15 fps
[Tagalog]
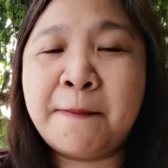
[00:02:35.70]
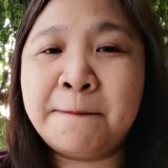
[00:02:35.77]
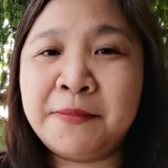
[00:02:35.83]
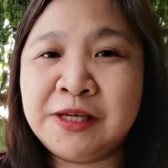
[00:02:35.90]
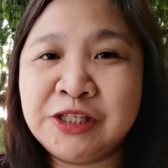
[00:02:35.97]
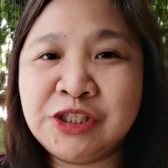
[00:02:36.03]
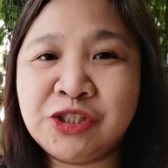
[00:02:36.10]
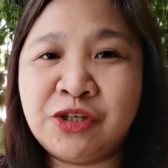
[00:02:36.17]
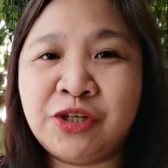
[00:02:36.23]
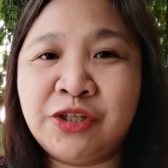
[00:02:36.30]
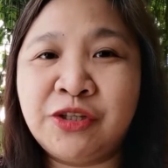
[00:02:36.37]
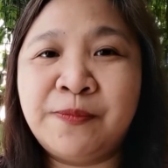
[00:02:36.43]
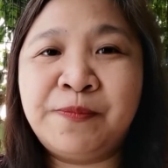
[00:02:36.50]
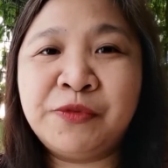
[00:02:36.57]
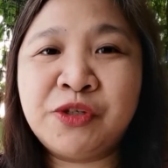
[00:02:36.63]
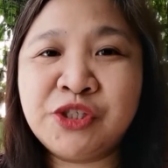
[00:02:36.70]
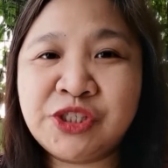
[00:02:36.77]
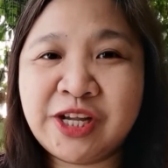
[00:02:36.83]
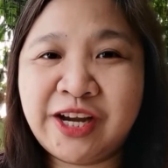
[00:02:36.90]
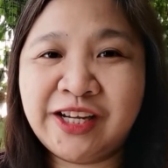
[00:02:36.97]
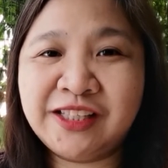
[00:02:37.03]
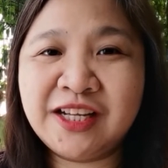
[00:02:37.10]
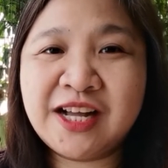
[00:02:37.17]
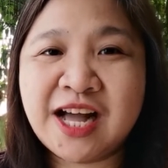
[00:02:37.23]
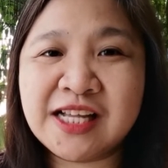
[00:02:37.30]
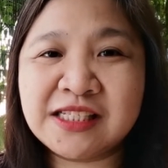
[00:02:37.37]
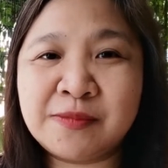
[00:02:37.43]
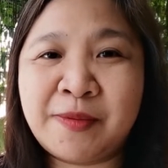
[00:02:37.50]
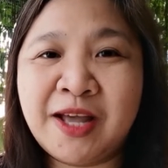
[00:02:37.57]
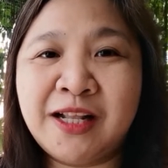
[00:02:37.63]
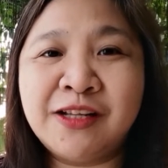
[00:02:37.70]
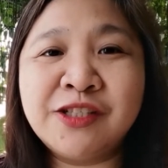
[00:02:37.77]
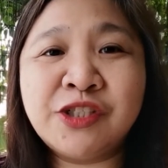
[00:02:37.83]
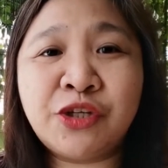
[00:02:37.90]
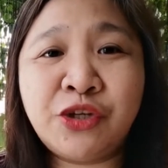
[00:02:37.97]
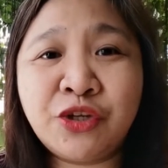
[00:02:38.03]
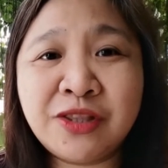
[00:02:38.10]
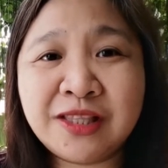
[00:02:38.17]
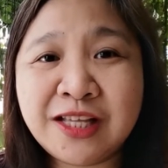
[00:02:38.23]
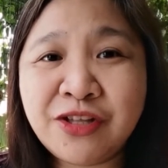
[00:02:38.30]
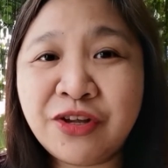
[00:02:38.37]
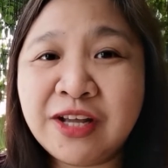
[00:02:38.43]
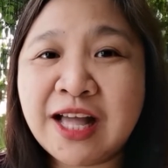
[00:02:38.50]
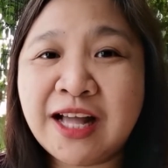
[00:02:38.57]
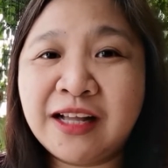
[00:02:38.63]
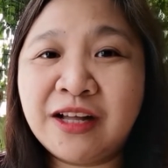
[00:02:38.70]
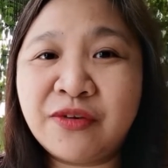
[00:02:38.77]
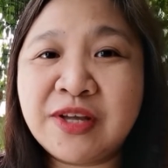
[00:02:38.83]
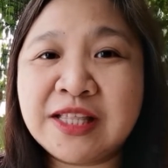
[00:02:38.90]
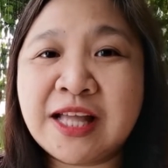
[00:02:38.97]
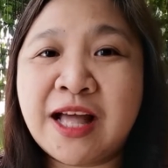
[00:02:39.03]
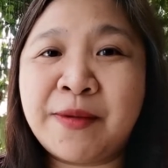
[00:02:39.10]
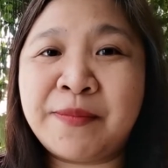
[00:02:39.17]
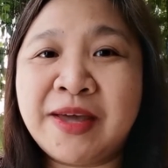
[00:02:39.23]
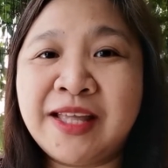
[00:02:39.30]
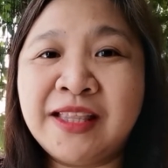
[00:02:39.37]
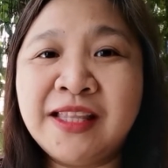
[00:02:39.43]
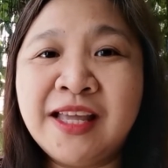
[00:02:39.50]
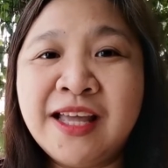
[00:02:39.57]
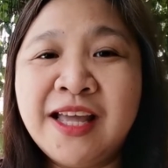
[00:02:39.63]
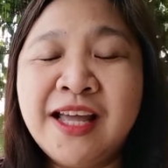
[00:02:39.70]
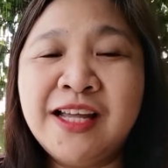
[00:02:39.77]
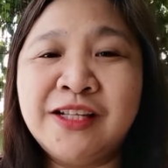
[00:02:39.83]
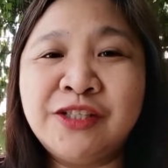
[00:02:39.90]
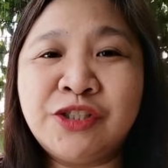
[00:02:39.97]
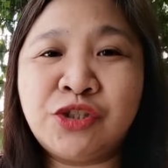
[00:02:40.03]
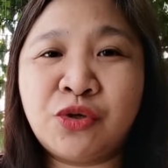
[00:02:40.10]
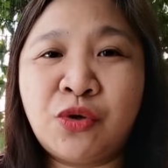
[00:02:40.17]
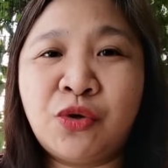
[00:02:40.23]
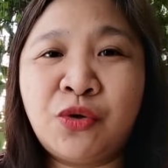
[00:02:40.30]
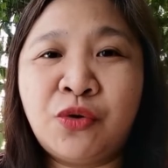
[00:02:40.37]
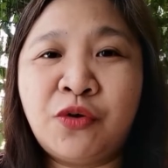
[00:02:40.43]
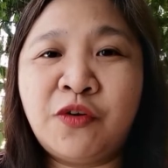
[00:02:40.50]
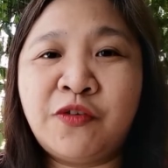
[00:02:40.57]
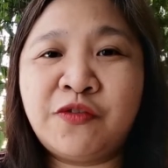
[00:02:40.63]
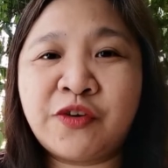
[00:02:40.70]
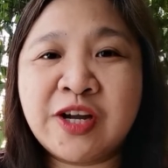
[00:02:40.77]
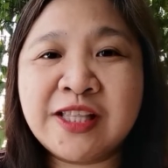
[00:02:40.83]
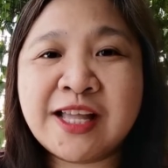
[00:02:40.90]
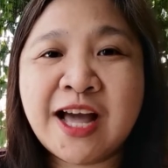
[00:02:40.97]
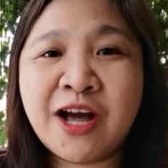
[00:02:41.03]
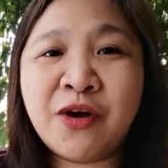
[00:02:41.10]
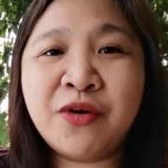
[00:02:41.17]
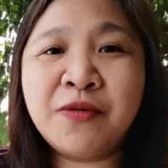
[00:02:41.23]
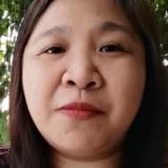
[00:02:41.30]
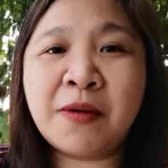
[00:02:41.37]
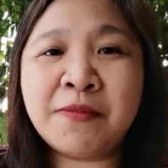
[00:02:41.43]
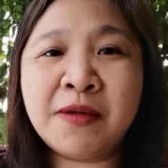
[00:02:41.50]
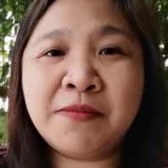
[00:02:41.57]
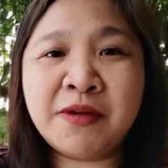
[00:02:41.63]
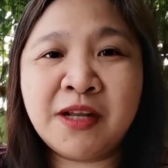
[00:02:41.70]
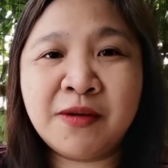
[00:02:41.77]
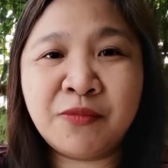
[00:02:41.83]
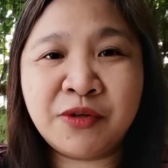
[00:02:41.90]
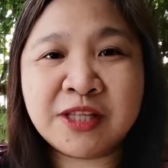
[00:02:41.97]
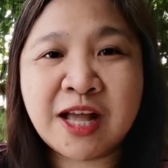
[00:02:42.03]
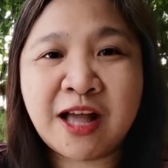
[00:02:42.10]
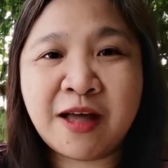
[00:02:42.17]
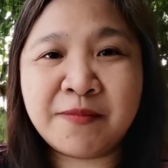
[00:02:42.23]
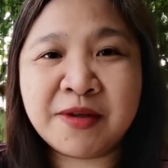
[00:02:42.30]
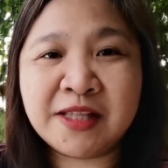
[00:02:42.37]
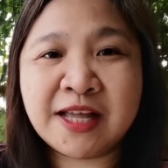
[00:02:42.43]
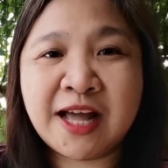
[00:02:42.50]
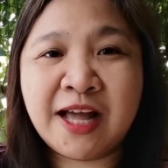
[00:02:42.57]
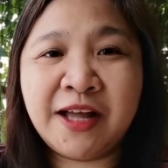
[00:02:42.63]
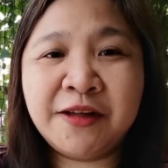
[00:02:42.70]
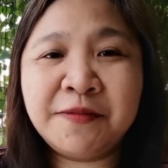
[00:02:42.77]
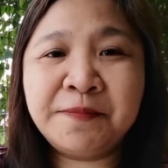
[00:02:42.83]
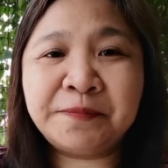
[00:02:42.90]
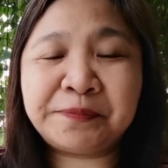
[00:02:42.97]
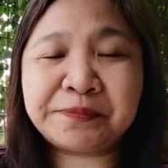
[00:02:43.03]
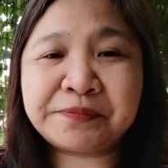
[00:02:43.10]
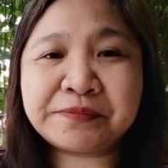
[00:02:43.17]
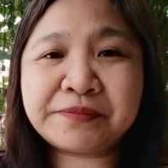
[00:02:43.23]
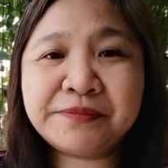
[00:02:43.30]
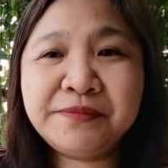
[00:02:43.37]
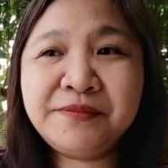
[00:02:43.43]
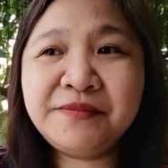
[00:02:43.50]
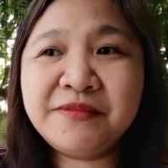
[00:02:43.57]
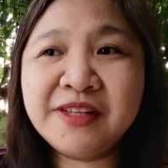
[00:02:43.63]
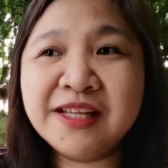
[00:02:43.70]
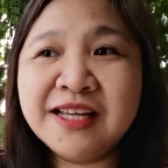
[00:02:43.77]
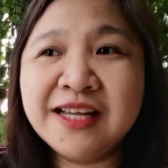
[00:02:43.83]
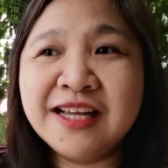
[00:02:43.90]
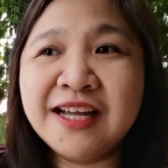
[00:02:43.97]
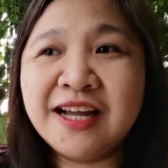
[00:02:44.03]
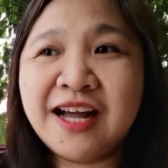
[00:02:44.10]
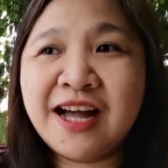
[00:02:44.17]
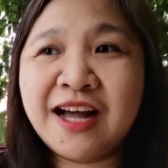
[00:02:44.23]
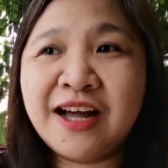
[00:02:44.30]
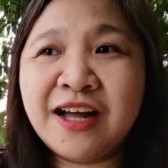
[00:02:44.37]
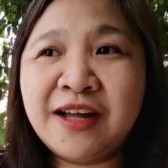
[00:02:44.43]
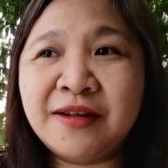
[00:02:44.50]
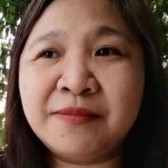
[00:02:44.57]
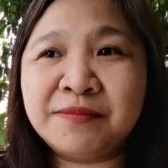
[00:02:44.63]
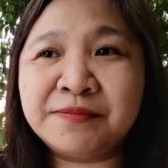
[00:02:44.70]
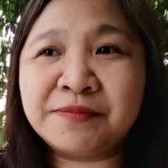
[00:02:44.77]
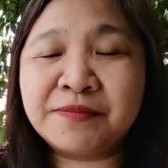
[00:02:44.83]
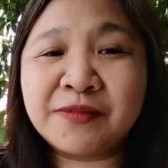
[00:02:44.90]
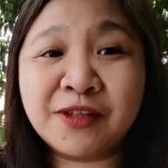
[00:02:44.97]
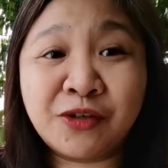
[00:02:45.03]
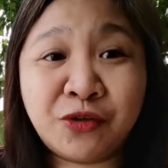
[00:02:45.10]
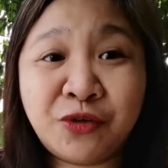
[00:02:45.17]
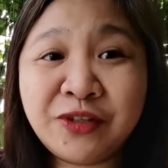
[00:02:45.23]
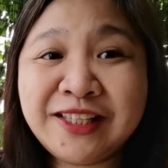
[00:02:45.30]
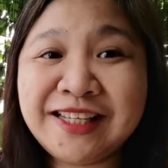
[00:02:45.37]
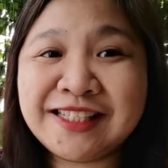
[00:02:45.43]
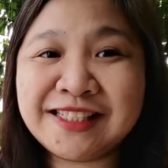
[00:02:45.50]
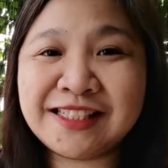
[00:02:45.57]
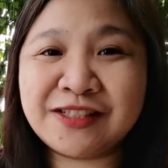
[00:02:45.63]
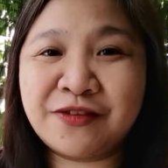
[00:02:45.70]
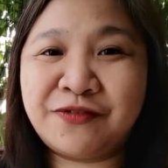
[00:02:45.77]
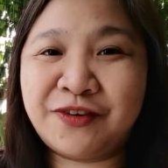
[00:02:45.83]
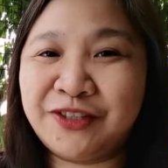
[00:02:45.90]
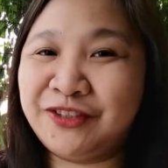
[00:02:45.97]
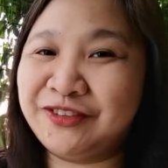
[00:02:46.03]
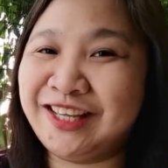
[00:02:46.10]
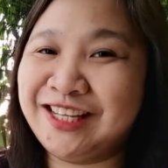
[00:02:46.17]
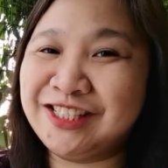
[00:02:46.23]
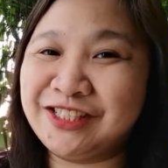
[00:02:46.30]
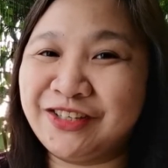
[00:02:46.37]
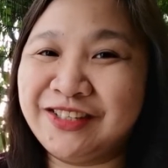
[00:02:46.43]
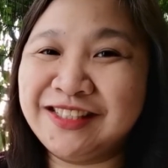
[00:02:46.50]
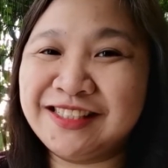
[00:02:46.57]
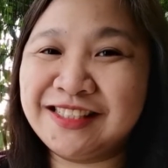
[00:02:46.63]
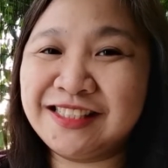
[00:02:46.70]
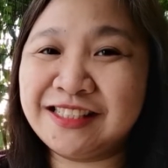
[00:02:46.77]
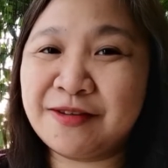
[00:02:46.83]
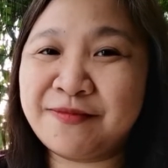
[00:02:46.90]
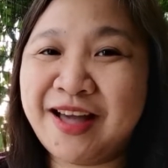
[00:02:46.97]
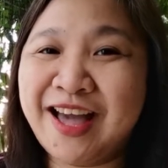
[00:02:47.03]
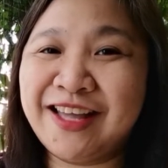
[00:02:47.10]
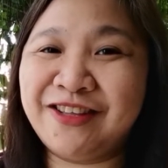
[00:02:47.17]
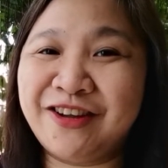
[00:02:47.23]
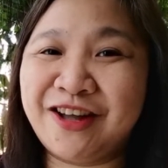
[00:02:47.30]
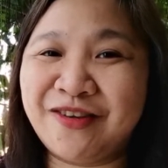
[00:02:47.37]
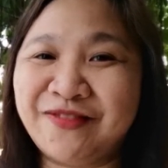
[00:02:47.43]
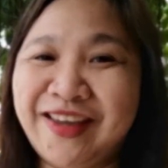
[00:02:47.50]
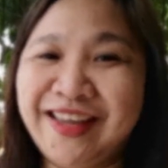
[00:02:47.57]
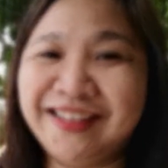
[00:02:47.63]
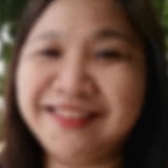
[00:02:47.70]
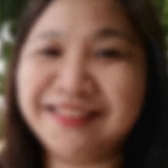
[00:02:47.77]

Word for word: mission to share the gospel. So yun din yung gagawin namin. So for now, mamimili muna kami ng um, goodies for donations. Samahan niyo kami.